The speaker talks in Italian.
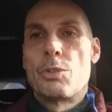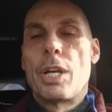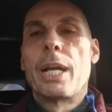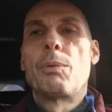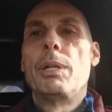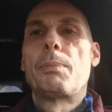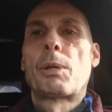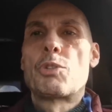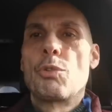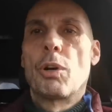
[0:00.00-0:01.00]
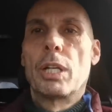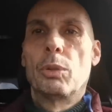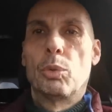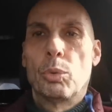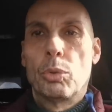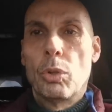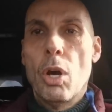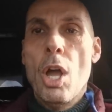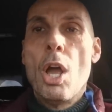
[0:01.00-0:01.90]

cioè l'equilibrio ci vuole in tutto,